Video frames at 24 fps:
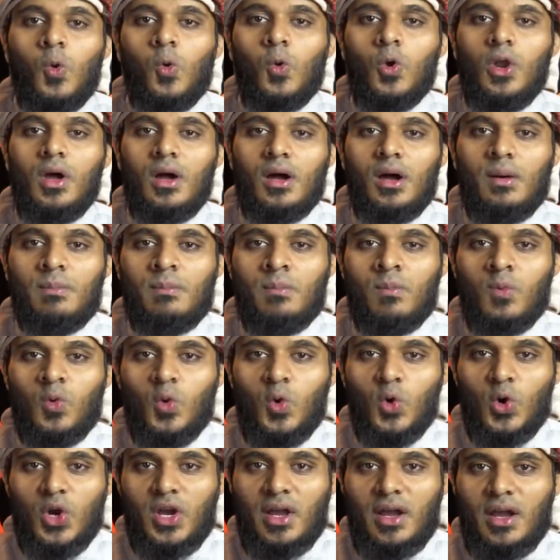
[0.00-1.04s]
உலகம்
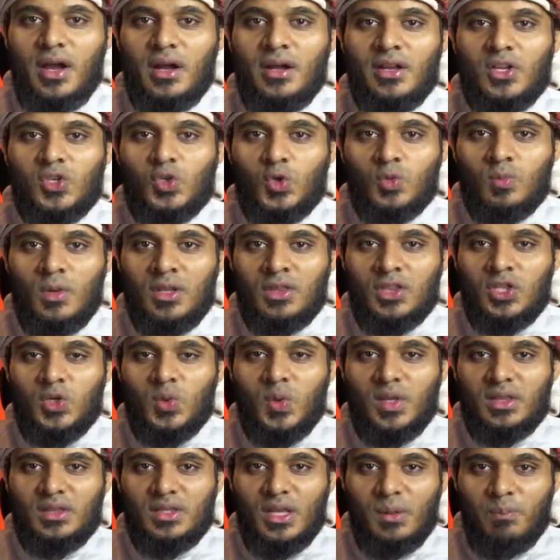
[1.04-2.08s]
முழுக்க நீ சுமந்து
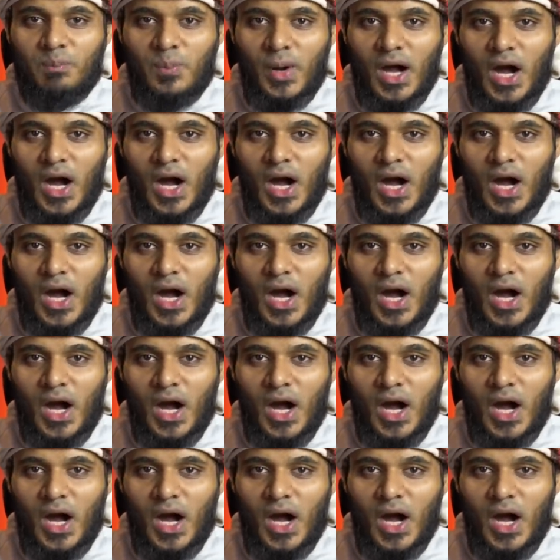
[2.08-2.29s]
வந்த